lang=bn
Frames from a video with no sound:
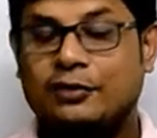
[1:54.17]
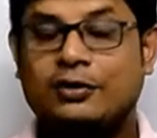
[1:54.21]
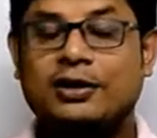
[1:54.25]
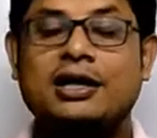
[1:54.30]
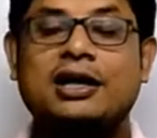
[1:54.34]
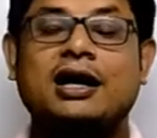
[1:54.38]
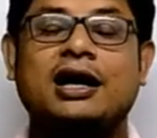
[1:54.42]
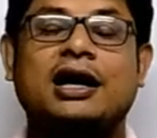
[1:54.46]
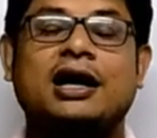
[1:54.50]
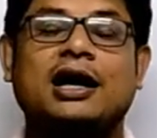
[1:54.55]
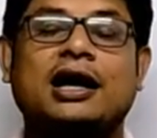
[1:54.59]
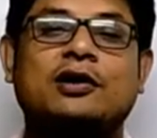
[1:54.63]

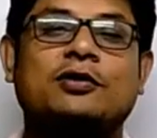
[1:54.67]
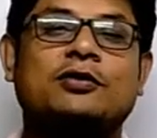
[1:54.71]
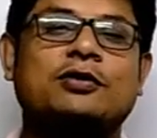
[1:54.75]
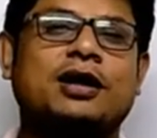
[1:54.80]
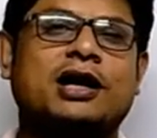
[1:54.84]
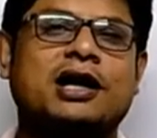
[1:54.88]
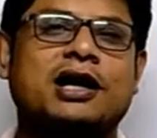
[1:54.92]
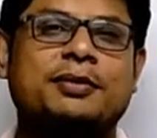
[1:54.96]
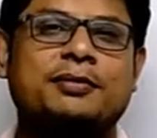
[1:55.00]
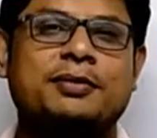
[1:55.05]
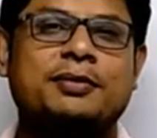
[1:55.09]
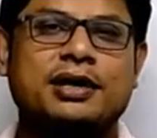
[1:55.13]
তাহলে
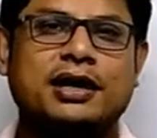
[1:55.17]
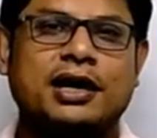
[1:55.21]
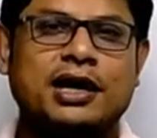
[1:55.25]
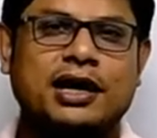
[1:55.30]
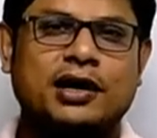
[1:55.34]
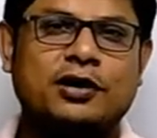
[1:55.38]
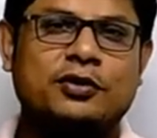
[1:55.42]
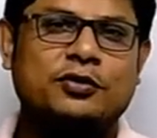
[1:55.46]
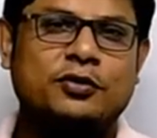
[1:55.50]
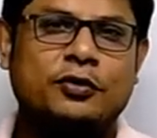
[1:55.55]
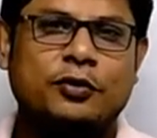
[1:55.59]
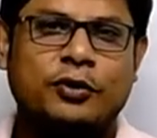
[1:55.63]
আরও
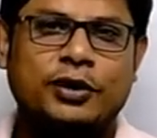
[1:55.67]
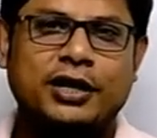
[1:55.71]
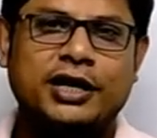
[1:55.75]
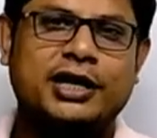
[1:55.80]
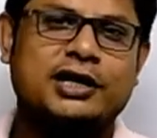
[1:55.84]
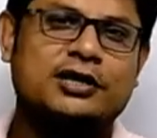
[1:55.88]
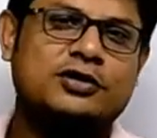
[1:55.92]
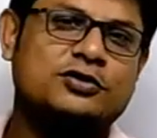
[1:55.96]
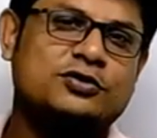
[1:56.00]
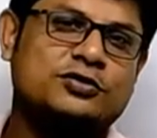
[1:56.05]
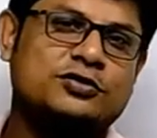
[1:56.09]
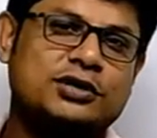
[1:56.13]
আগামী আরও
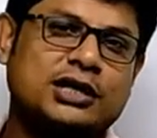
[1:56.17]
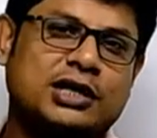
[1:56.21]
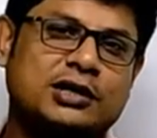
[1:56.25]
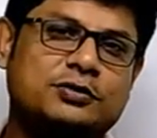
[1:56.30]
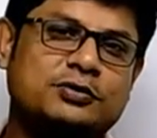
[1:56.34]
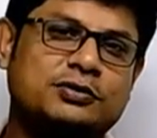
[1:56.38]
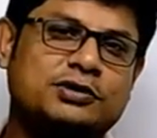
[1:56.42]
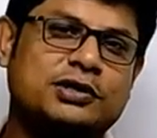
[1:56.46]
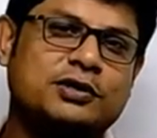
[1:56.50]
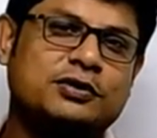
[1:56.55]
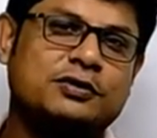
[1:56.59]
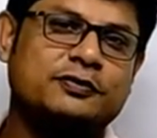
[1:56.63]
অনেক
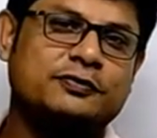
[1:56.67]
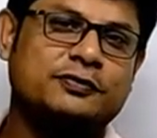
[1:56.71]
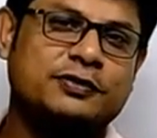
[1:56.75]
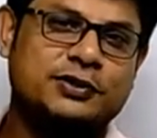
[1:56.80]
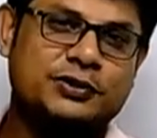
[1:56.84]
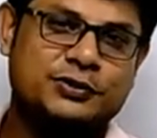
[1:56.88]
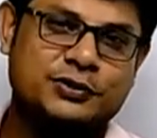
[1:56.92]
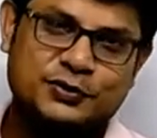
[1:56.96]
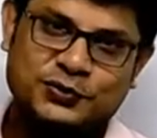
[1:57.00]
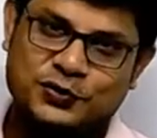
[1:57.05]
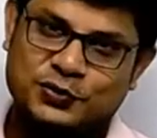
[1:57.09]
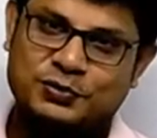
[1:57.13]
দারুণ দারুণ
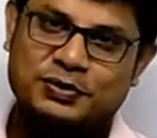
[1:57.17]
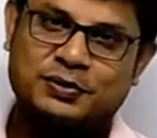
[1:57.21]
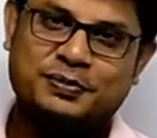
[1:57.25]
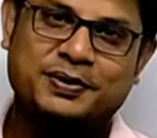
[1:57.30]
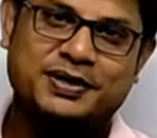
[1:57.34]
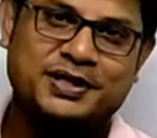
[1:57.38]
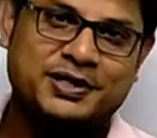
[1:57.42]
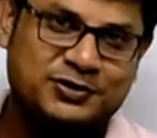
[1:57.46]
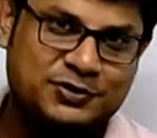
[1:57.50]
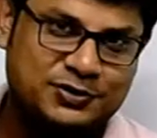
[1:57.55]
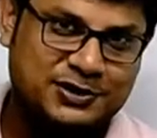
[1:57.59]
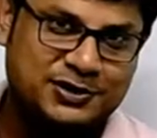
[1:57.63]
ভিডিও
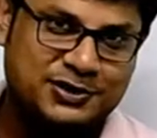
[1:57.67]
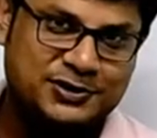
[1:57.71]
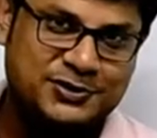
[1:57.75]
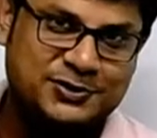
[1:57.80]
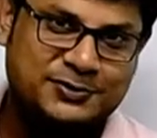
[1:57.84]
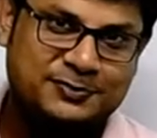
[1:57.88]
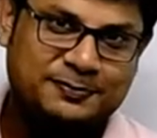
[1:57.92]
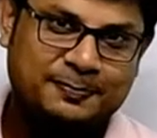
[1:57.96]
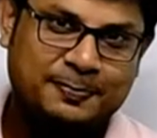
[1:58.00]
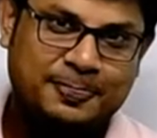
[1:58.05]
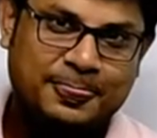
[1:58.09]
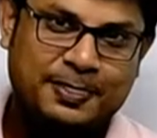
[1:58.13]
তুমি পেতে
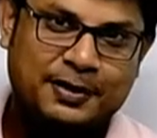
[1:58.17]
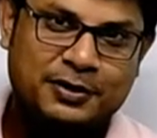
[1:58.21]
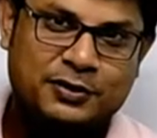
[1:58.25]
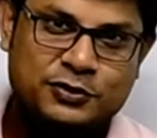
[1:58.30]
চলেছ